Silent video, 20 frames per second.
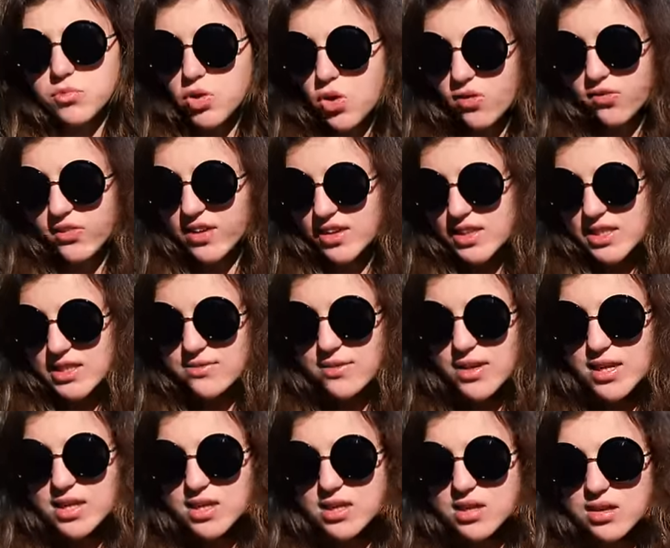Новое
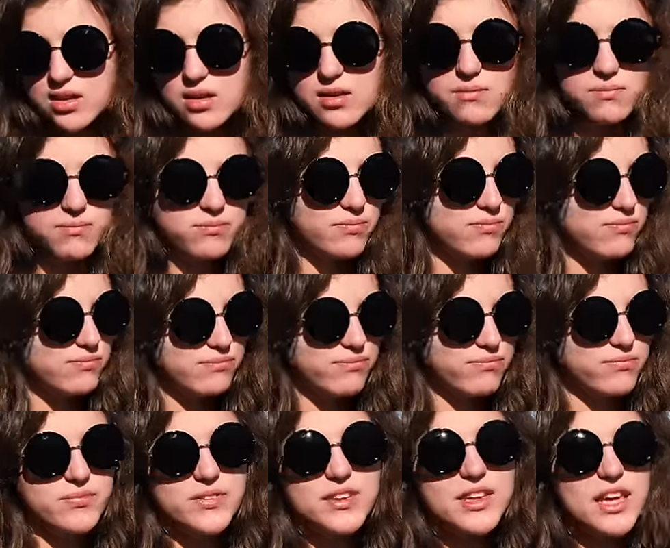название… М
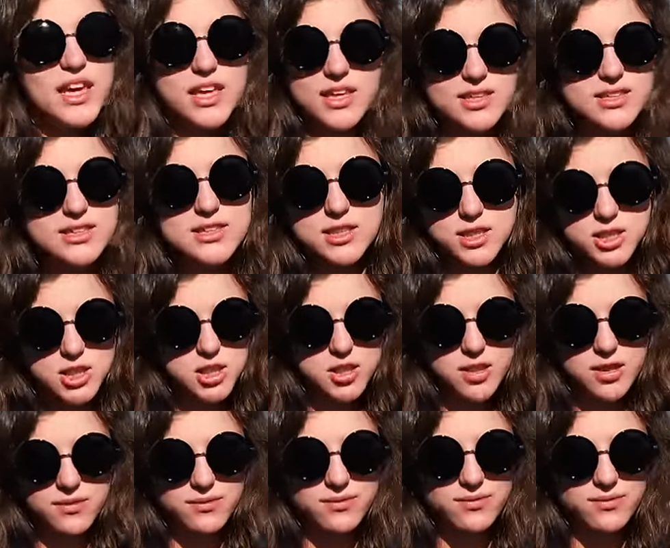-м, не, не слышали.